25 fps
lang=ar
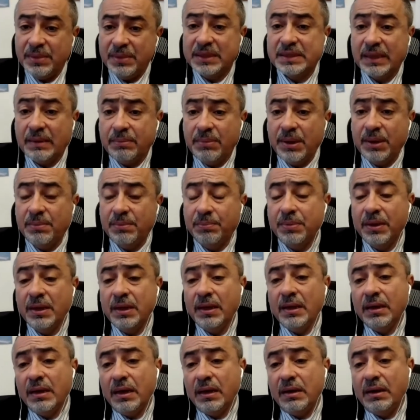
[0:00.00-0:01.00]
بسبب
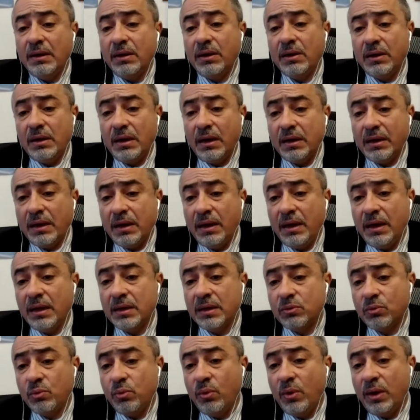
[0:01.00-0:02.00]

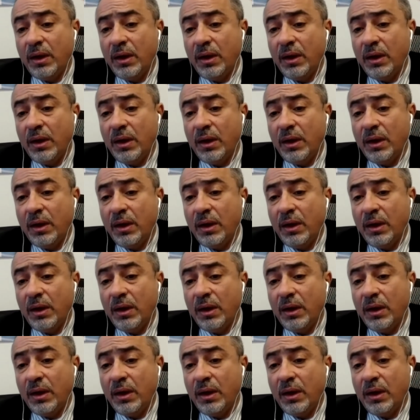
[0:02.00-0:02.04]
الإغلاقات